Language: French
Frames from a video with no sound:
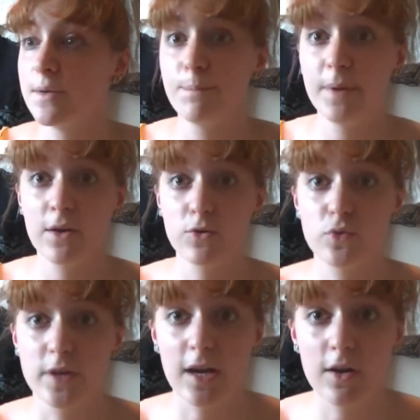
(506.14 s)
Mais en tout
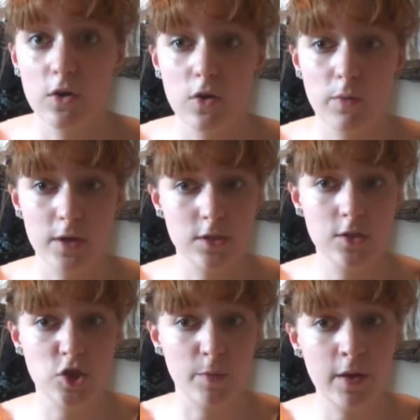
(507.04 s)
cas, euh, bah,
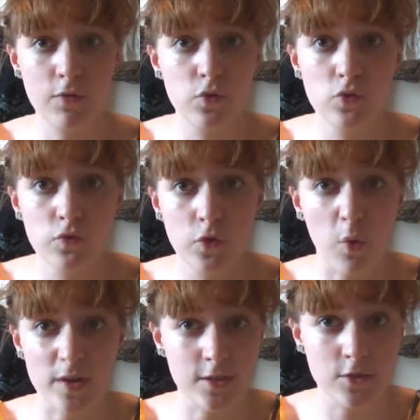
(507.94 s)
si jamais vous, vous
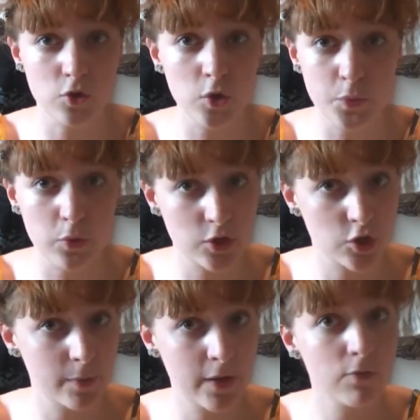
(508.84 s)
croisez ce groupe ou si
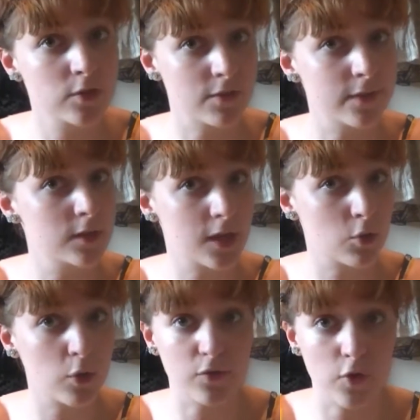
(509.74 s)
jamais vous avez une
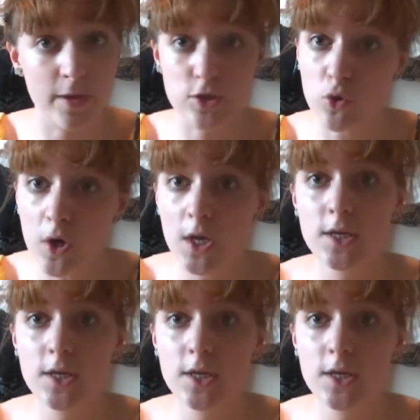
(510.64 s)
quelconque information,